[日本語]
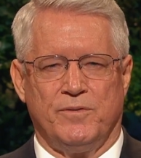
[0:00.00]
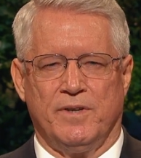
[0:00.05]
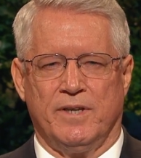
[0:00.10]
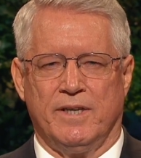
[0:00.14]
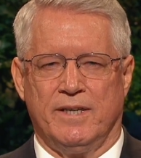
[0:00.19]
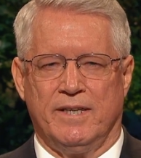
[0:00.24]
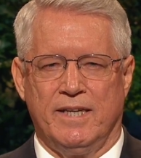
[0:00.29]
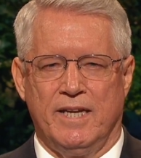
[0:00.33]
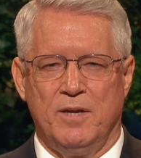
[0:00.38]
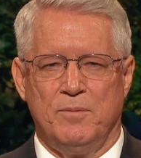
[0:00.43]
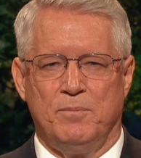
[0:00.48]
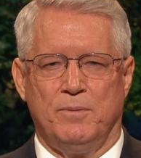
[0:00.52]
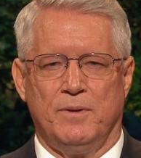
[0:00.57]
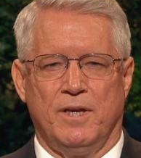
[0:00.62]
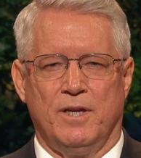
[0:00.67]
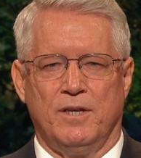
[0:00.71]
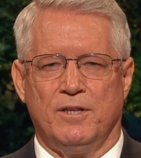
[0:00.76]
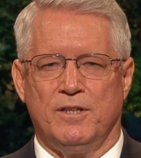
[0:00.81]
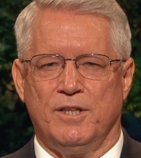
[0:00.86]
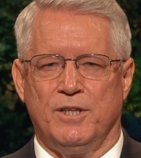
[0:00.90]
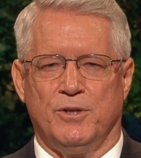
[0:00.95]

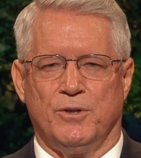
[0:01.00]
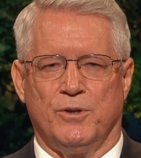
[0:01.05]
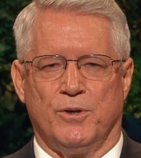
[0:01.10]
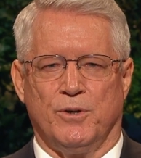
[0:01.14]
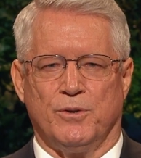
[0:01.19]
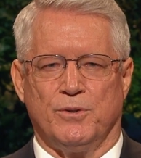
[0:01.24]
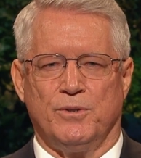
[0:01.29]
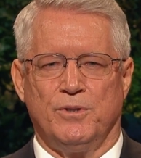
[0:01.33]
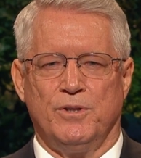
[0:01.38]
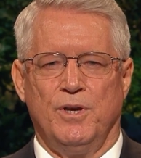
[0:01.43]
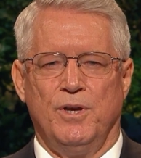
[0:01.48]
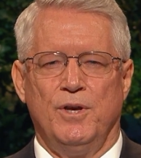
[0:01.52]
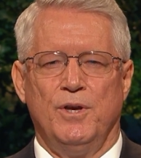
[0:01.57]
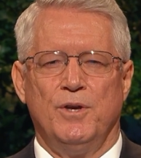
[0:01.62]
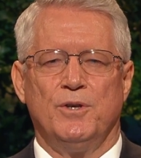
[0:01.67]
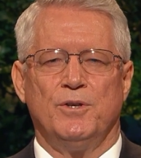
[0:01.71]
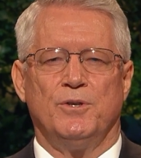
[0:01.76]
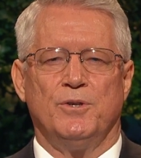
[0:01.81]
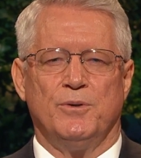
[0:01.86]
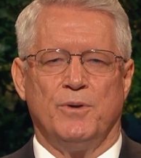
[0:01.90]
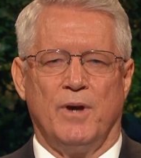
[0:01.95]
コンクリートや鋼鉄の杭
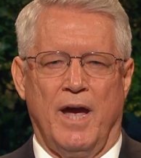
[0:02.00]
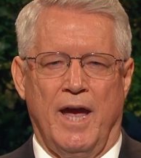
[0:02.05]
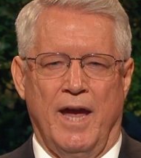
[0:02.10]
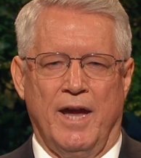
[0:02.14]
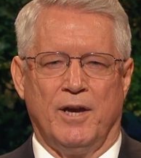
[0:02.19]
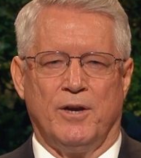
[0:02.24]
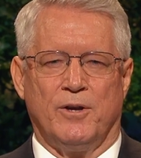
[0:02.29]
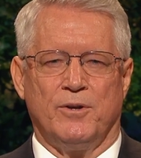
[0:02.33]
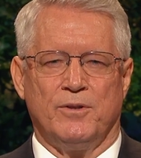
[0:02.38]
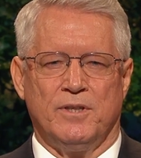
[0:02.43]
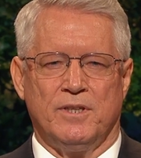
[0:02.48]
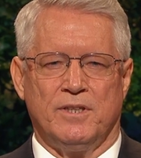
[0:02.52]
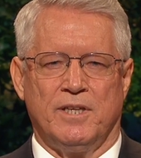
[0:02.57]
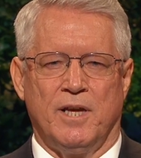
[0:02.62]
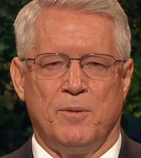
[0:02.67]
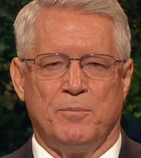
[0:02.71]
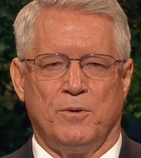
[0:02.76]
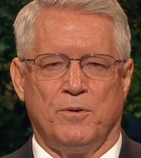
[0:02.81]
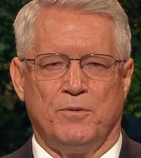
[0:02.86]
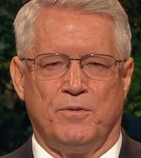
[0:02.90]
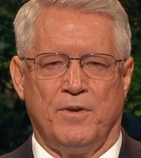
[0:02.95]
が
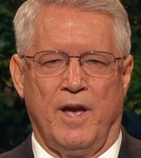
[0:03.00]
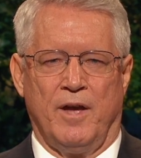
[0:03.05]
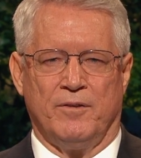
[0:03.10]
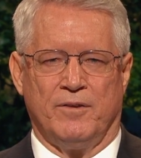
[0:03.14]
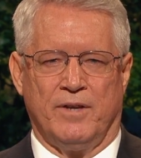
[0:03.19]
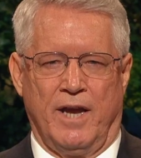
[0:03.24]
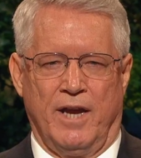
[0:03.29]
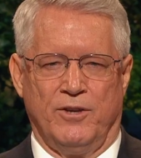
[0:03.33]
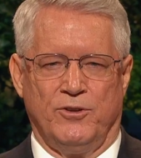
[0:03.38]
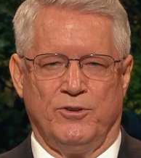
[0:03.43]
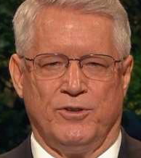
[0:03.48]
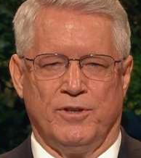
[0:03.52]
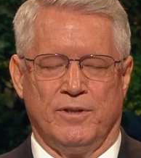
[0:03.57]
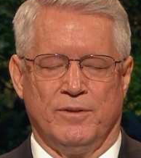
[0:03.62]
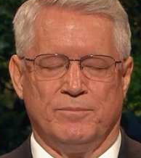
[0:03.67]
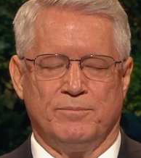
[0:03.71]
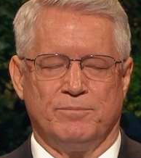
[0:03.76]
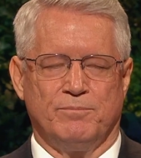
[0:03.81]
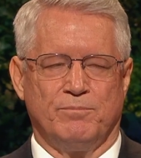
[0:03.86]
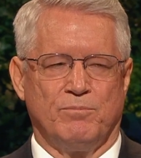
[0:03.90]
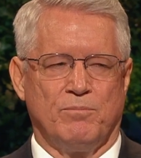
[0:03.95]
地面深くま
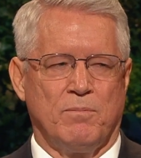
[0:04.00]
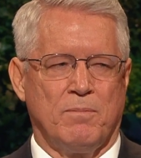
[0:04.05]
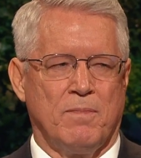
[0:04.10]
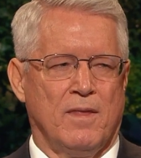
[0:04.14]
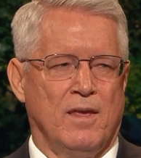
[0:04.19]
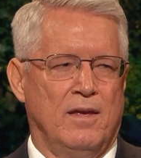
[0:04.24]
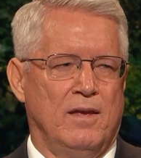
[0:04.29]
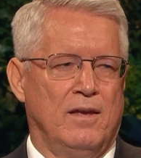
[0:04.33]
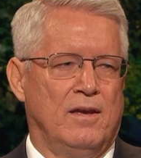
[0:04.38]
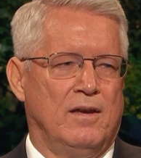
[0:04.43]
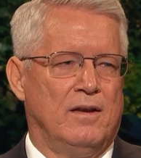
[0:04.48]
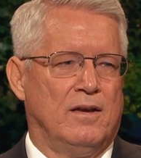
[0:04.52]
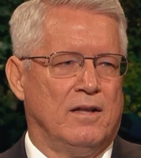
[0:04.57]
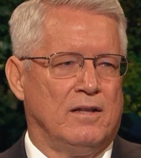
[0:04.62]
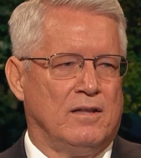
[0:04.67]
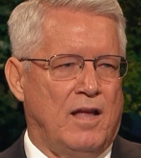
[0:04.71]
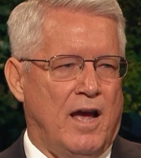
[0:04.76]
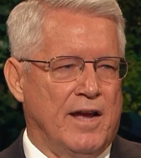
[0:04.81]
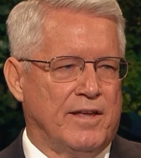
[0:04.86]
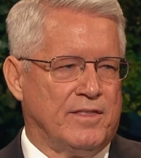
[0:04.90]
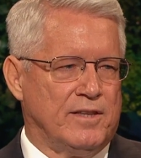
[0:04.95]
で打ち込まれ、
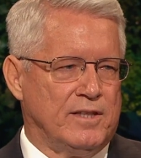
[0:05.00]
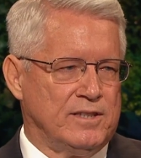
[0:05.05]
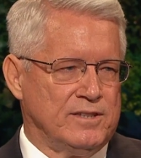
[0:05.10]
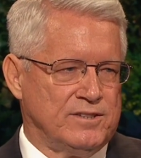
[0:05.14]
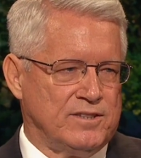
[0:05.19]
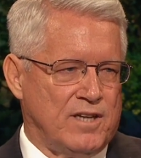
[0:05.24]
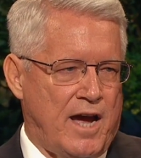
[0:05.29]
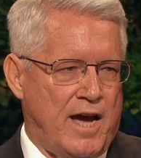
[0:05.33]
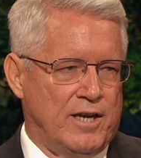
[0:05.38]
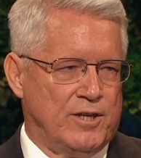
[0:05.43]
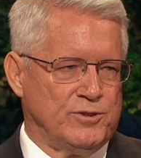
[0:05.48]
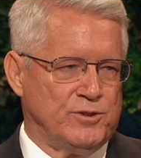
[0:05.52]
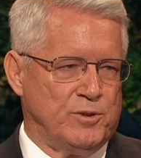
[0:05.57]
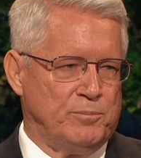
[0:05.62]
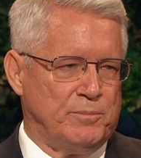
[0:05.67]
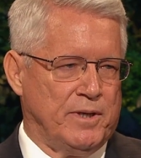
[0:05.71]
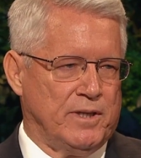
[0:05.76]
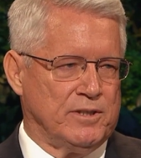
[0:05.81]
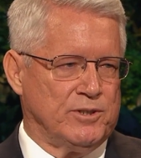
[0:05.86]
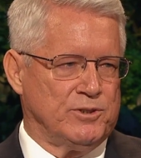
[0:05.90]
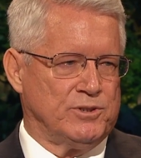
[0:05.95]
神殿の基
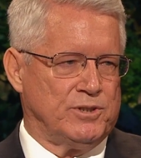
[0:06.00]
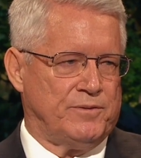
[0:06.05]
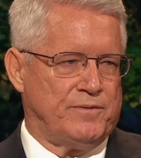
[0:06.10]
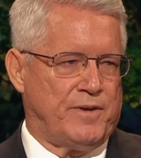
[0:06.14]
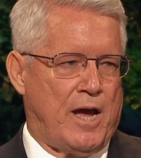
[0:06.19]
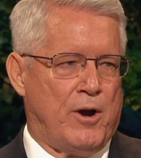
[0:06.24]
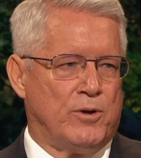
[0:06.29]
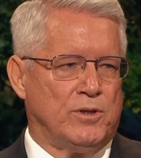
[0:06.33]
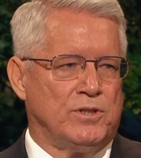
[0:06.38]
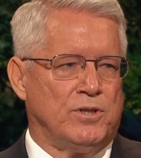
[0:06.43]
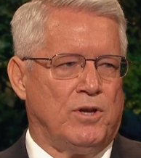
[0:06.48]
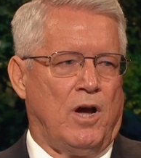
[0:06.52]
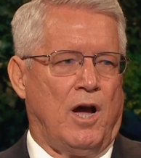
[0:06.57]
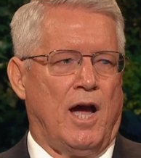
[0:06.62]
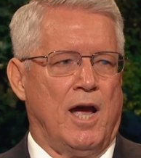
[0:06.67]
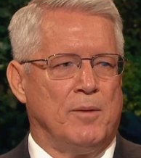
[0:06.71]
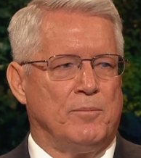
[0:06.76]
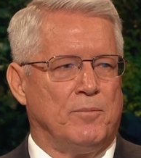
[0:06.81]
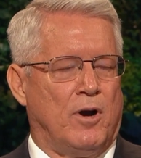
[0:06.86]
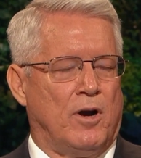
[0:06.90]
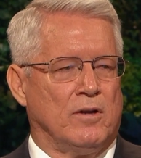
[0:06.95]
礎を揺るぎない
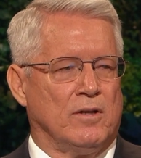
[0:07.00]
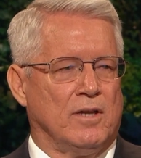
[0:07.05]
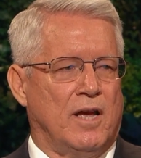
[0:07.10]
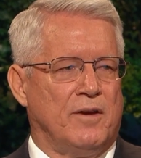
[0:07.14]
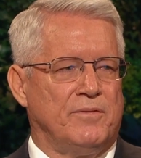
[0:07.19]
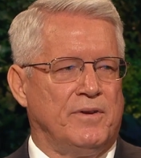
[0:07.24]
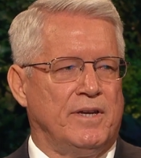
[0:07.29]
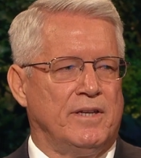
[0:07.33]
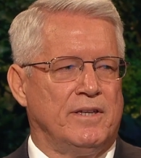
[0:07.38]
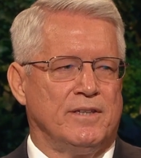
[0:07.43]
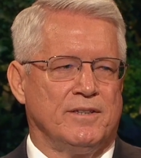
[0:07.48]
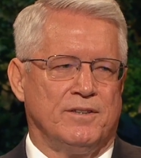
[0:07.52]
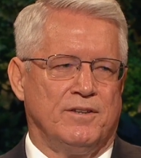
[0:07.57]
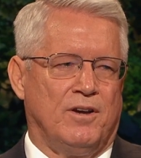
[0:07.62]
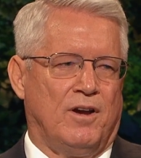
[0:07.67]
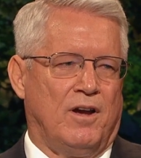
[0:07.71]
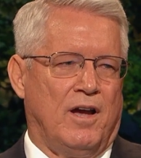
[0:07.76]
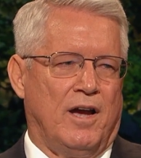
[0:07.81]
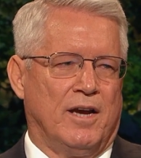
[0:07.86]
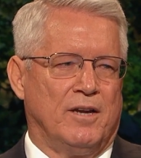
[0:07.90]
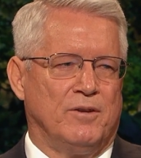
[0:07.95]
ものにしていま
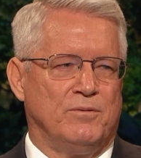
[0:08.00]
す。